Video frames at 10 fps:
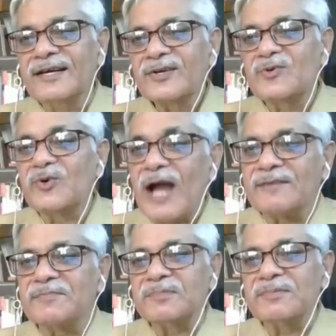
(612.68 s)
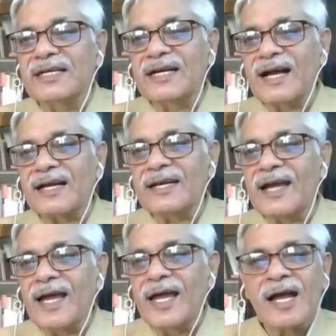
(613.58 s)
कुरान में भी लिखा गया
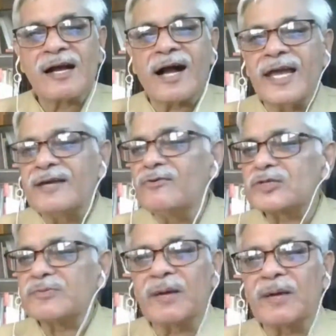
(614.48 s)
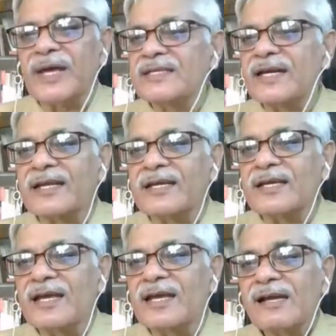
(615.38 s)
है कहीं उसमें भेद नहीं
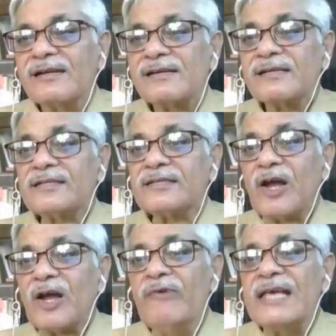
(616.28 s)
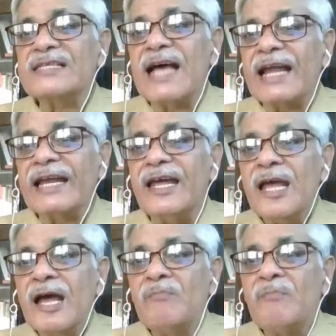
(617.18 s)
है वे सारे
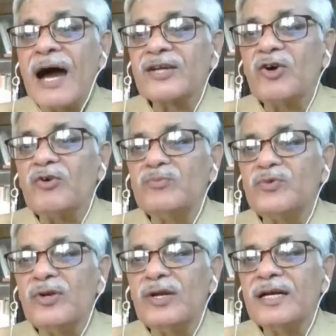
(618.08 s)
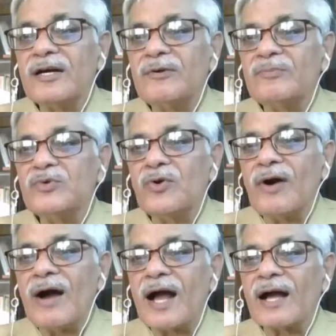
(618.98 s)
मानव मूल्य हमको
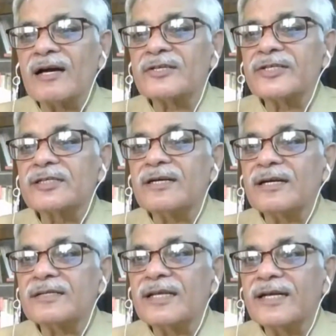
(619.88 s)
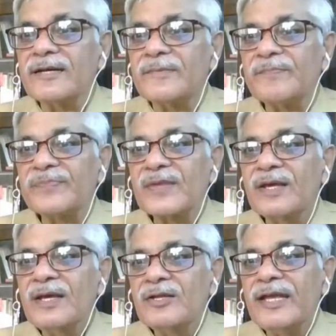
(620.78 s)
आकर्षित
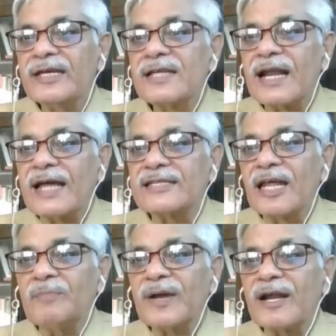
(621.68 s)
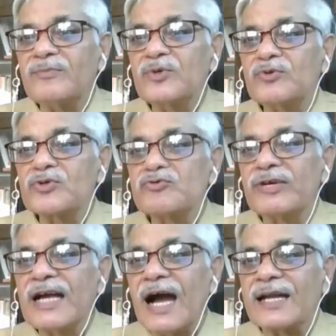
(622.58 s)
करते हैं एक धरातल पर हम उनको
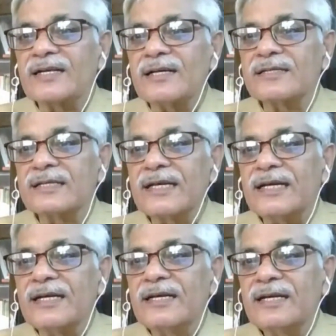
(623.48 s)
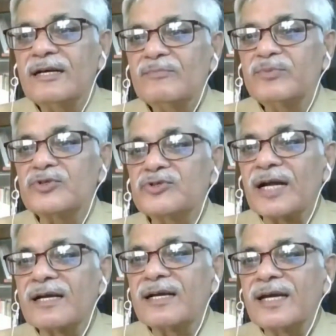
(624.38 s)
स्वीकार करते हैं पुस्तक
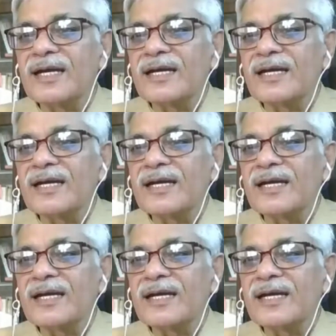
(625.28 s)
के